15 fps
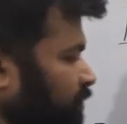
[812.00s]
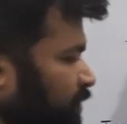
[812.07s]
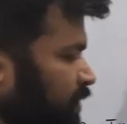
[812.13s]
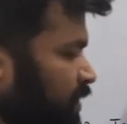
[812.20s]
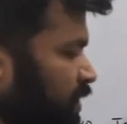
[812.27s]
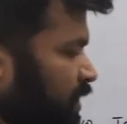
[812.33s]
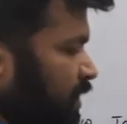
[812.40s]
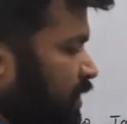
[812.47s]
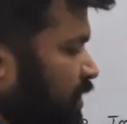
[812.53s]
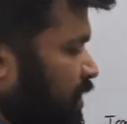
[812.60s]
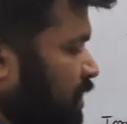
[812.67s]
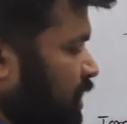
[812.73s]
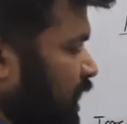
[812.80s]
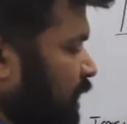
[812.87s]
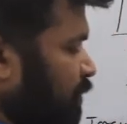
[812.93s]
ठीक है
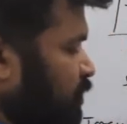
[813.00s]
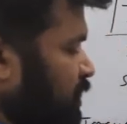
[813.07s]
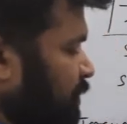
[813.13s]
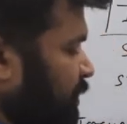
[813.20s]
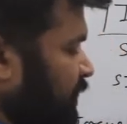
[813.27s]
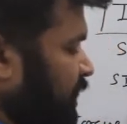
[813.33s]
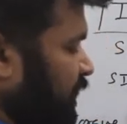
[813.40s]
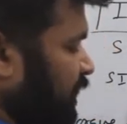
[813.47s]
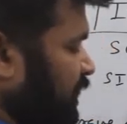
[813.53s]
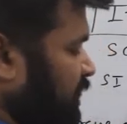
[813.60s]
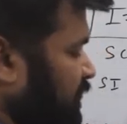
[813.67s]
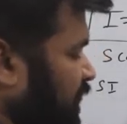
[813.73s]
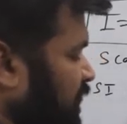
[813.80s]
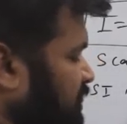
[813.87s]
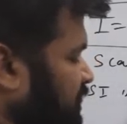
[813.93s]
अब मुझे पता है कि
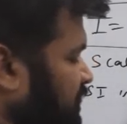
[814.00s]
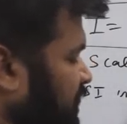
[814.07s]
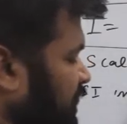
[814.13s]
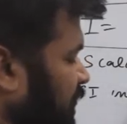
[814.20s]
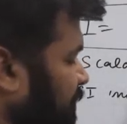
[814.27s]
यहाँ से ये क्या